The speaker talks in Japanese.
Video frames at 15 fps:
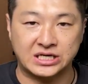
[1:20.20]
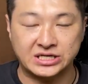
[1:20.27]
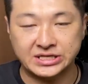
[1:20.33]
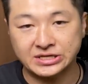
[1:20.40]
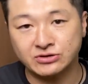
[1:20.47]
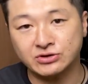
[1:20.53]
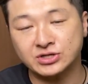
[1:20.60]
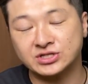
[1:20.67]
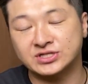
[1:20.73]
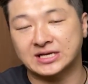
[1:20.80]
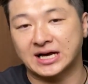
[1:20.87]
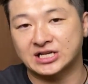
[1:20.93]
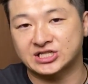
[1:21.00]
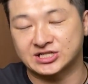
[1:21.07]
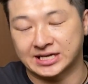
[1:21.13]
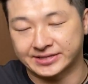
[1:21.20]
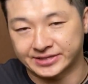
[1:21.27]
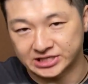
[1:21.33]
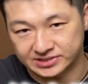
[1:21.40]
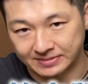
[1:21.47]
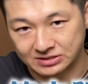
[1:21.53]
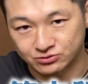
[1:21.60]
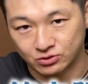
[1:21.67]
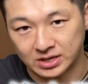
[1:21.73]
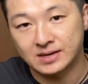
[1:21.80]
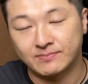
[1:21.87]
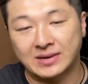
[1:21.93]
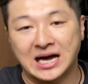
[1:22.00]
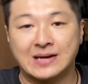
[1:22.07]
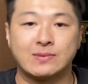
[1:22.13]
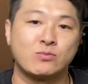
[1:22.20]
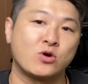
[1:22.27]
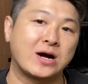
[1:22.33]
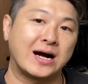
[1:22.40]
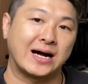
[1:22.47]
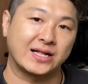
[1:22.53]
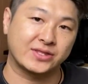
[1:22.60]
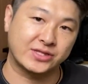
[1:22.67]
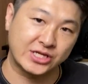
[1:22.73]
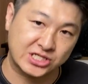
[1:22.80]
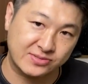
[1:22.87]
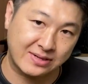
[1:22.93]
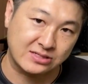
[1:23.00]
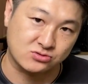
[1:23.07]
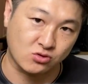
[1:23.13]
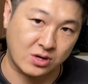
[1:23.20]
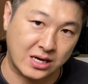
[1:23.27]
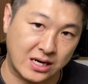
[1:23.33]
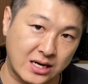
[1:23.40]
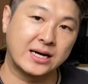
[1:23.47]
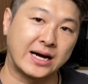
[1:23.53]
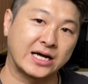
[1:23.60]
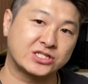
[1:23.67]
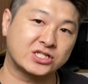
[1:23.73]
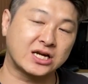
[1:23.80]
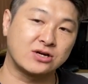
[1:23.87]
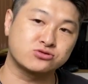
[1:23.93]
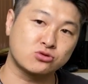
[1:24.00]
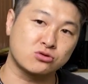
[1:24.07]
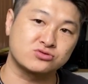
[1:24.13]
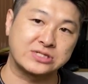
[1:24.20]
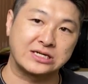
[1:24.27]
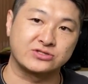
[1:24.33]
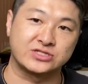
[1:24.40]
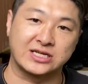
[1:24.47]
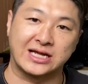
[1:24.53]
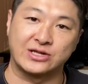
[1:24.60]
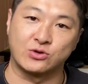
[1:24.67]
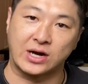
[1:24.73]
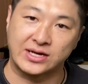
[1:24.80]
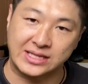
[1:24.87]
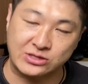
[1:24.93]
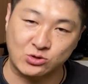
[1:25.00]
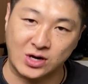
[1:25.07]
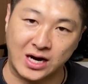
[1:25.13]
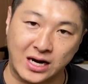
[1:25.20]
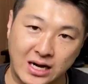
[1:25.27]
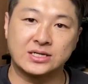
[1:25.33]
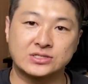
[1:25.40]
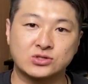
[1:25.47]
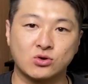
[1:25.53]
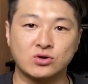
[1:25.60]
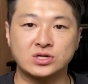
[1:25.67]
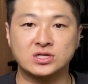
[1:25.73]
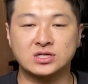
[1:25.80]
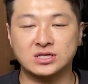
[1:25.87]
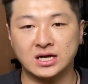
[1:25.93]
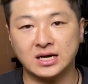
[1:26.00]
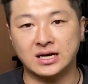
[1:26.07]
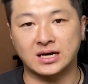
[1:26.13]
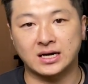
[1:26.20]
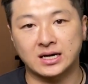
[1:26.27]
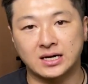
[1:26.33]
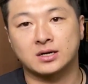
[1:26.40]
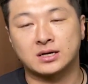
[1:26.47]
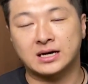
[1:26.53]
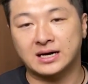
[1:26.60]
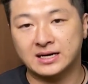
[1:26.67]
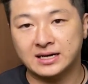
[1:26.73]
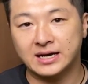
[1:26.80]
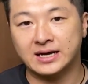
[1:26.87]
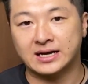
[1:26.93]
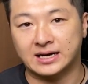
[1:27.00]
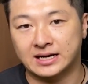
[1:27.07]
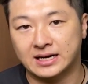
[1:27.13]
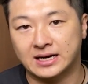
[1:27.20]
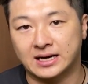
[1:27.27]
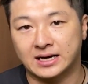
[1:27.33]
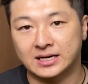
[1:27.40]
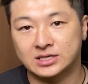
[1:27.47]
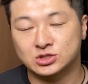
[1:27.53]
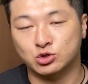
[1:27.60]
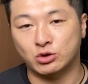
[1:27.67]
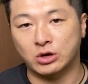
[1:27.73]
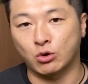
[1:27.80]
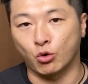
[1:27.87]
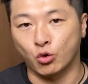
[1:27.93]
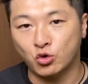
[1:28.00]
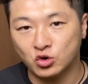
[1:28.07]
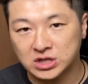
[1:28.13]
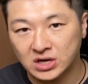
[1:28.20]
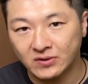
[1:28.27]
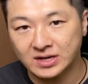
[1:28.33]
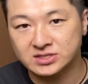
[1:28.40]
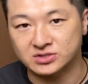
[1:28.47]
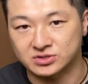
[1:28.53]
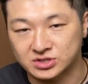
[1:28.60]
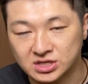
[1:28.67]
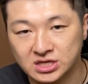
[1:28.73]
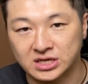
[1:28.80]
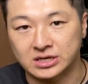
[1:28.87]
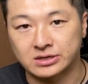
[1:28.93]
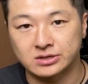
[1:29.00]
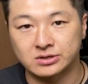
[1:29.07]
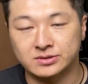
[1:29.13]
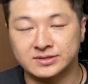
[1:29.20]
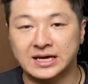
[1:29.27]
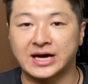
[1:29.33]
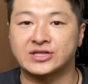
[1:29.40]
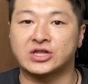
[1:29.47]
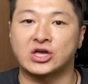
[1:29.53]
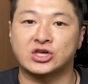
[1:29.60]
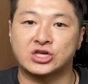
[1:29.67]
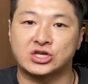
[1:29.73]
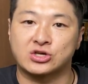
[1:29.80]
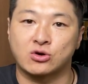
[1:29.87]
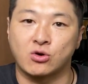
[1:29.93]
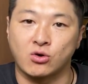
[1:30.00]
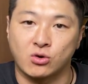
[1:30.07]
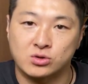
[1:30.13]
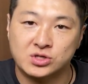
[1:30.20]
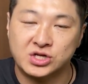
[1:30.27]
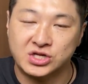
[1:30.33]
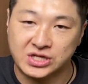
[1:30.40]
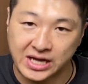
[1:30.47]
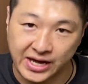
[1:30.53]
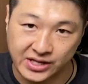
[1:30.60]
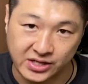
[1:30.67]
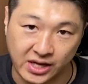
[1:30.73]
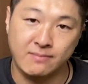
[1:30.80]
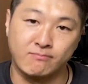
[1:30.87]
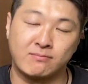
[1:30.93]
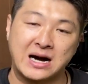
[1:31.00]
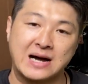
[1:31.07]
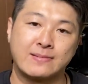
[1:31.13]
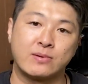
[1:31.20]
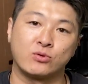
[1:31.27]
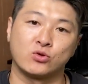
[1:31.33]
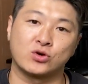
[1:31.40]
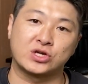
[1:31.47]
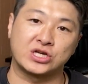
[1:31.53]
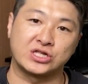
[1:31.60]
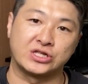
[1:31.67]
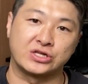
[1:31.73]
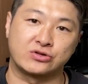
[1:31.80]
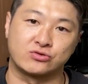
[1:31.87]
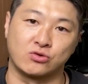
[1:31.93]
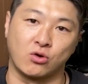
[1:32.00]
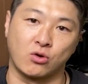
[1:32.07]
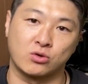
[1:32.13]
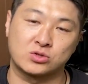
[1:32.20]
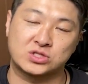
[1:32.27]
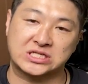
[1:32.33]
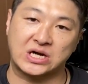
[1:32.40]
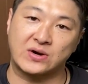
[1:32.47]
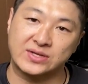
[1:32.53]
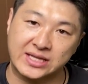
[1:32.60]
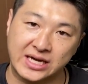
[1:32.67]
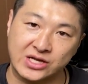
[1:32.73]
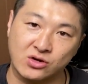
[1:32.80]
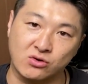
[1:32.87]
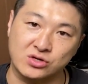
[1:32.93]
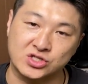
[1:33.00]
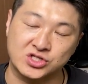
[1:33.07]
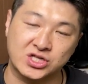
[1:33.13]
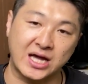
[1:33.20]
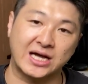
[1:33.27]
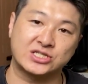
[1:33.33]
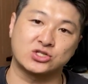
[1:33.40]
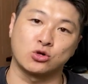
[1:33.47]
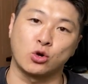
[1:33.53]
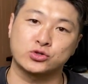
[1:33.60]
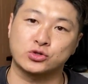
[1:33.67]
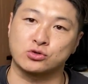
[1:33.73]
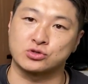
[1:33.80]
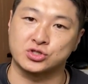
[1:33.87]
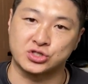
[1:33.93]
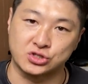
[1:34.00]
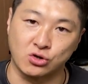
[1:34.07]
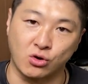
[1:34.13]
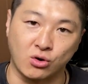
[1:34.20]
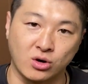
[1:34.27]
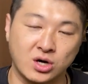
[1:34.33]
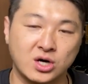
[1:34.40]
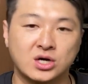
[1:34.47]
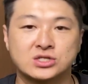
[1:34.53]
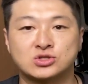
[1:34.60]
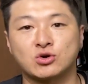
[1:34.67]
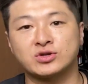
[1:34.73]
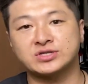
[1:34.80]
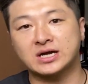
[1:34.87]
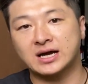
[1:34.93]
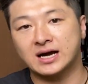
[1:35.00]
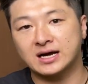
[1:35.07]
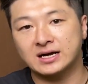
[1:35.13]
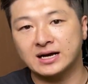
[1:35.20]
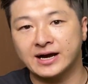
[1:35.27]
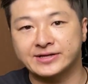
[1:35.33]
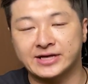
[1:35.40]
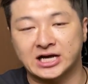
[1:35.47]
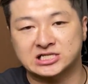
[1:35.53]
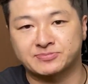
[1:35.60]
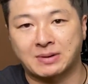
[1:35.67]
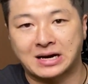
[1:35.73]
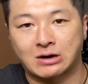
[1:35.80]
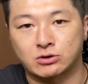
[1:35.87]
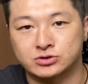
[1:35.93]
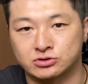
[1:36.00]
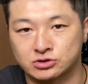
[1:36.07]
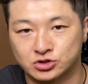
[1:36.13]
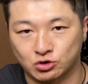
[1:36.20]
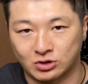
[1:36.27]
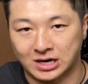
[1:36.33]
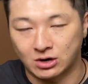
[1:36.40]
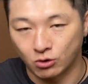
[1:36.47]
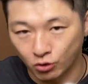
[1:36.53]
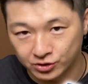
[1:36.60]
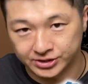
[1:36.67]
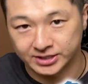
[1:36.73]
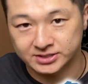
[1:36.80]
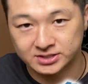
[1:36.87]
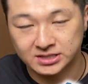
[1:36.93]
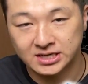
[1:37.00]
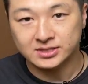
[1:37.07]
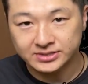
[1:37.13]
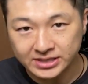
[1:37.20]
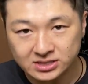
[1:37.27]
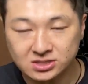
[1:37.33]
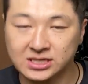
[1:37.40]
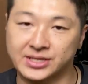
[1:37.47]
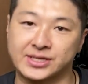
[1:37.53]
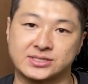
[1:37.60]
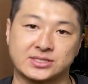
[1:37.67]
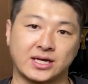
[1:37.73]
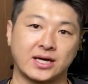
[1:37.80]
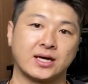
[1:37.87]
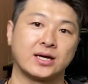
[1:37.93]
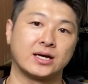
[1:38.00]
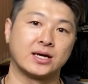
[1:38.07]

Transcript: 筋肉質な足になってしまうとか、前ももが張ってしまうとか、足が太くなるんじゃないのかなとか、そういった考えからそれを行わずに内転筋を鍛えて前ももの筋肉を使わないようにして足を細くしよう。そういった考えで足パカをする人が多いです。ですがですね、